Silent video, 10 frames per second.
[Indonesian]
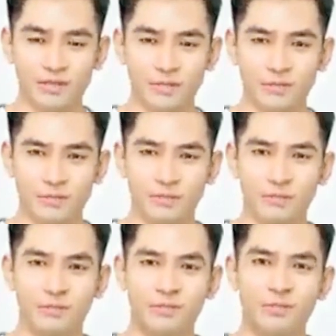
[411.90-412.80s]

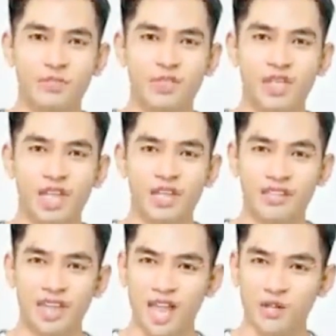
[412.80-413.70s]
Ini.
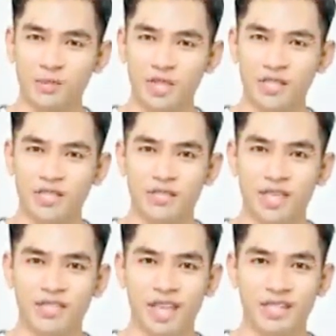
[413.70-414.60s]
Melihat
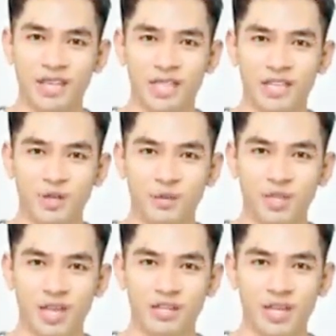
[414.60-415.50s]
master lain
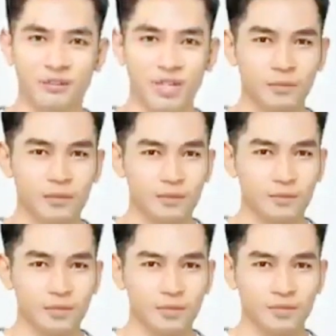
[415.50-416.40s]
muncul,
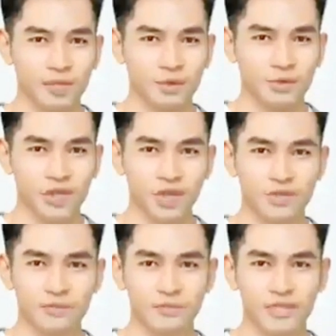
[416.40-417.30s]
ekspresi Lai
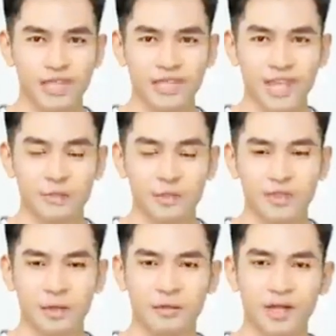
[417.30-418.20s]
Xiantian membeku,
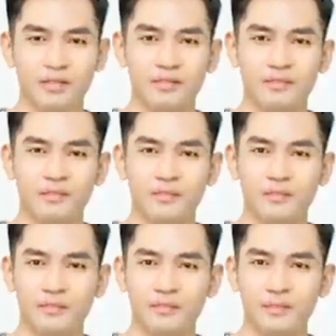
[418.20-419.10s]
dan dia
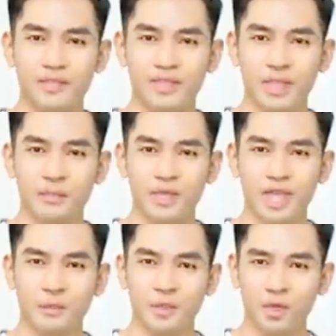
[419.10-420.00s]
tidak bereaksi
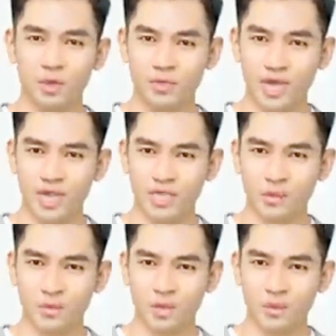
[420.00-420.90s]
untuk waktu yang
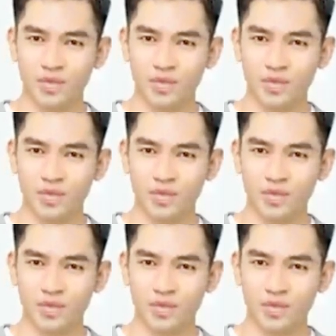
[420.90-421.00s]
lama.